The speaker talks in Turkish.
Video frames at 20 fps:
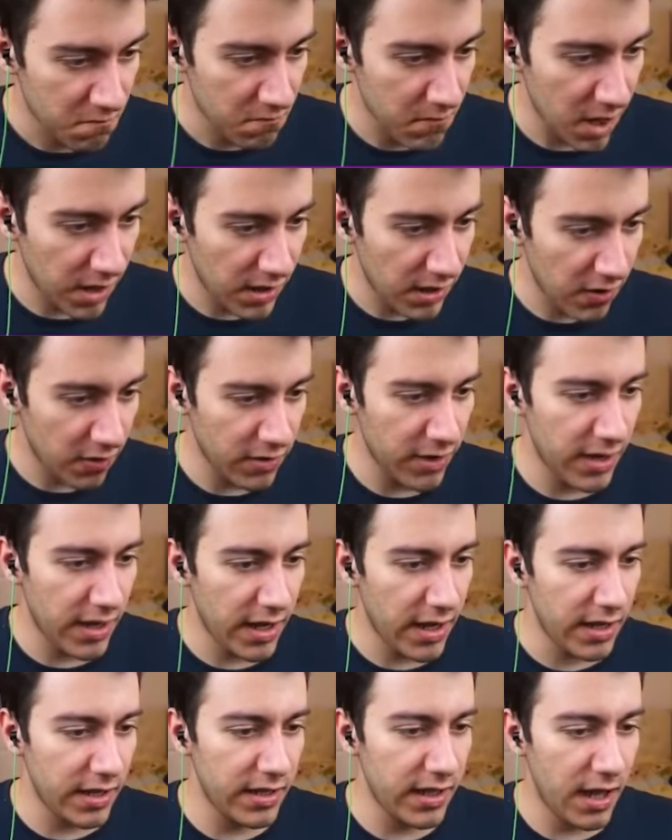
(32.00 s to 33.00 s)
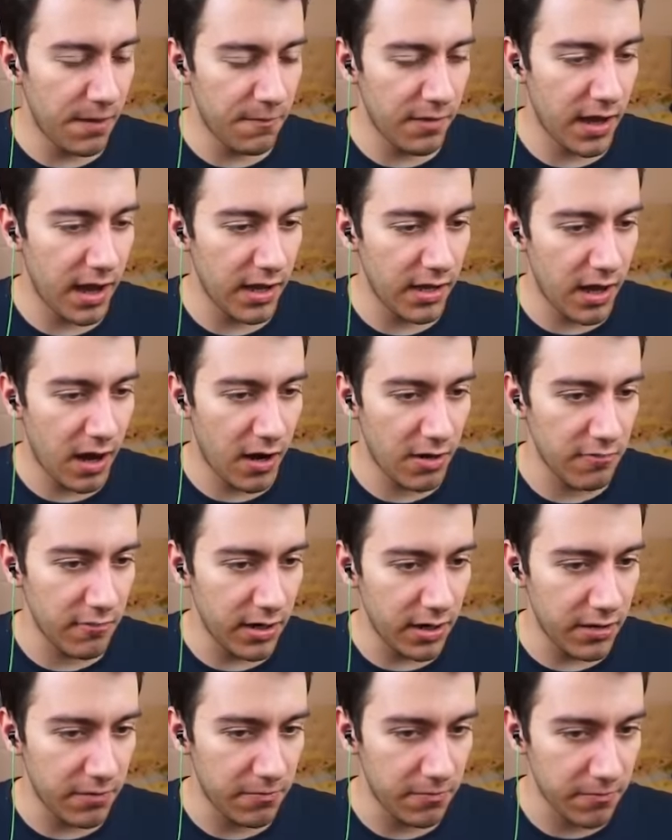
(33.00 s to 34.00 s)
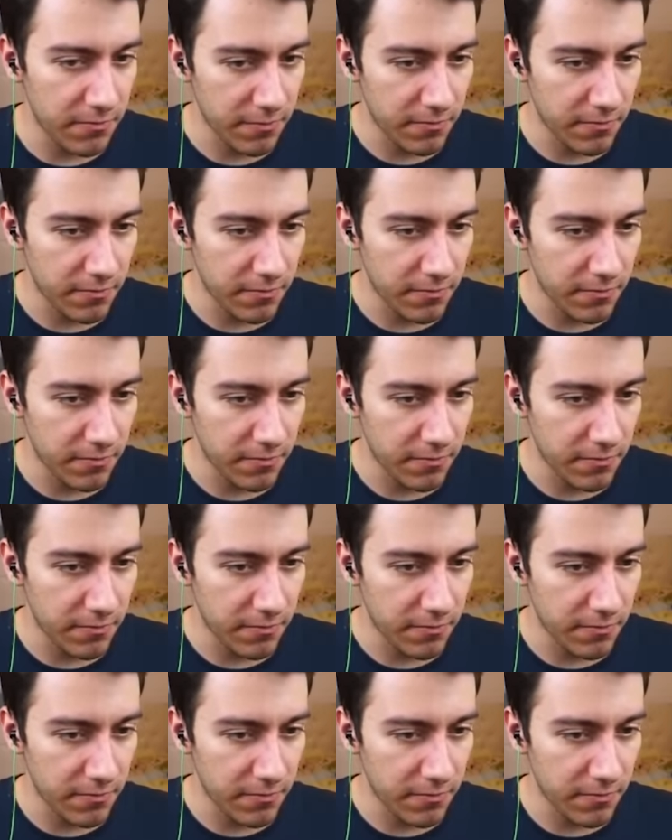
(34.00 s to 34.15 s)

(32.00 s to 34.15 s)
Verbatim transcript: Bekle onlara ilham kaynağı almalıyım.